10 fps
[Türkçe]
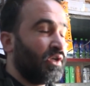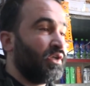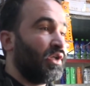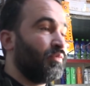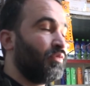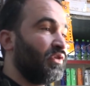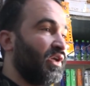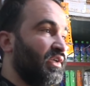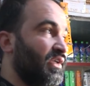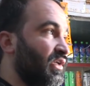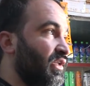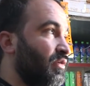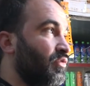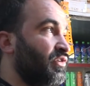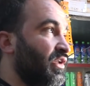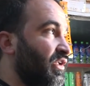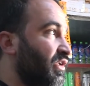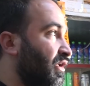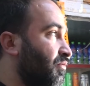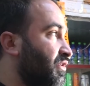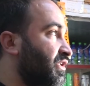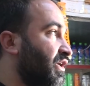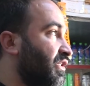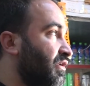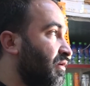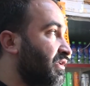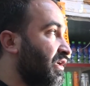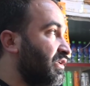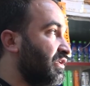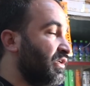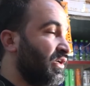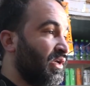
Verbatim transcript: Yani bununla ilgili özellikle biz kendi yani